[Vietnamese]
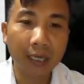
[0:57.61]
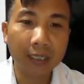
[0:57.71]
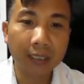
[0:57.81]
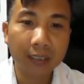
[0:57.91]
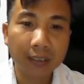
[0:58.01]

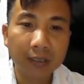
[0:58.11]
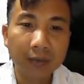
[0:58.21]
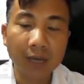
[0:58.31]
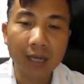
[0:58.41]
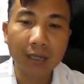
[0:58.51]
kali
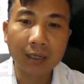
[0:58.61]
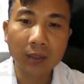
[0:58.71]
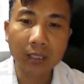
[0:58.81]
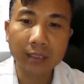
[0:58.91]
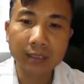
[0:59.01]
và
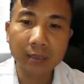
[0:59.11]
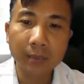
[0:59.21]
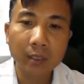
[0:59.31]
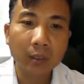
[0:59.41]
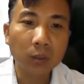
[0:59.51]
các loại
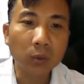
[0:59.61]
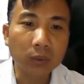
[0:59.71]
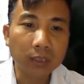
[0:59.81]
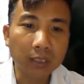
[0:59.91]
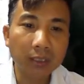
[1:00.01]
enzyme
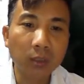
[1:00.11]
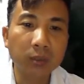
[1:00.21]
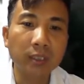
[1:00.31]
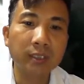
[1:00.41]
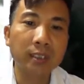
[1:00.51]
cùng rất
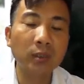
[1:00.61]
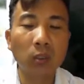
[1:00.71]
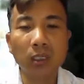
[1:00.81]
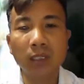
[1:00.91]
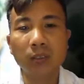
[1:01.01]
nhiều dưỡng chất
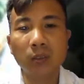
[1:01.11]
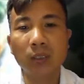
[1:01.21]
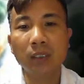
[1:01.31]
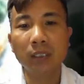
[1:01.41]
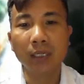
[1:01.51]
có lợi
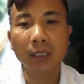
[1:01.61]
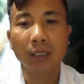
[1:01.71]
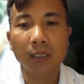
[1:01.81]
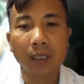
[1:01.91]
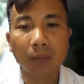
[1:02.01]
cho cơ thể.